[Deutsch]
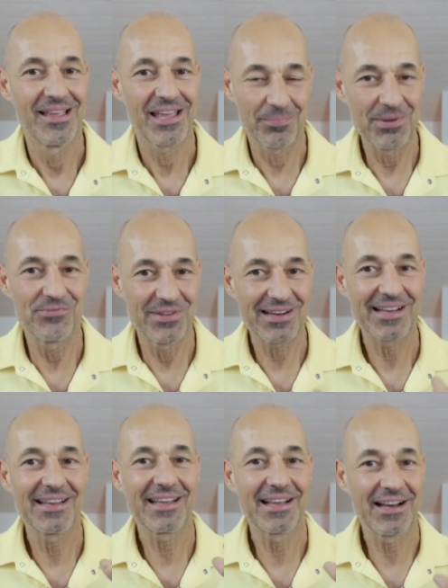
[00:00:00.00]
Ich bin
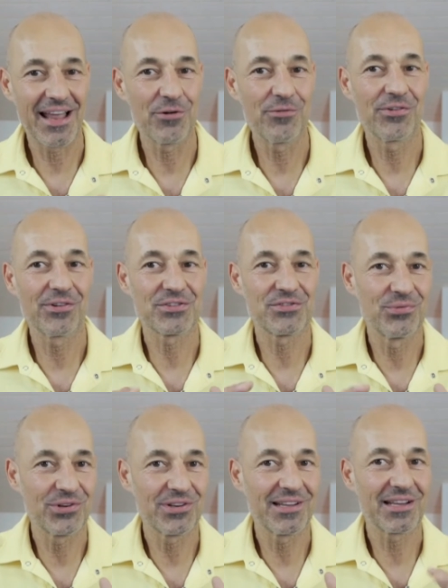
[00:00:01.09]
wirklich gelaufen, als
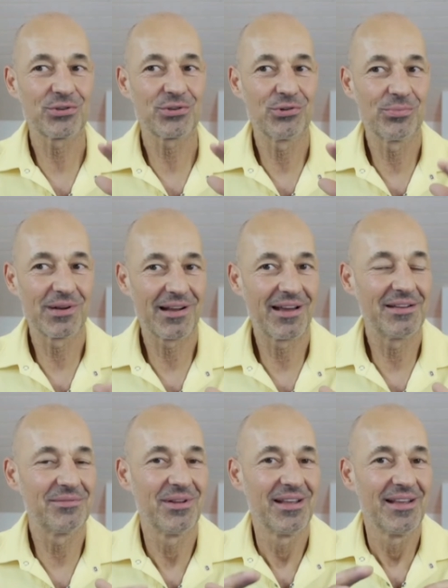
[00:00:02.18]
würde ich so über
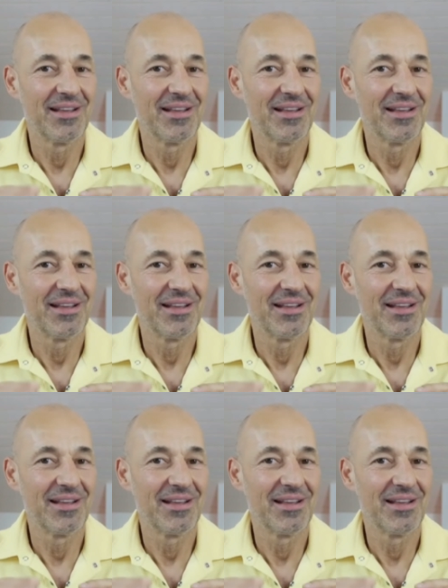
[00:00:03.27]
ein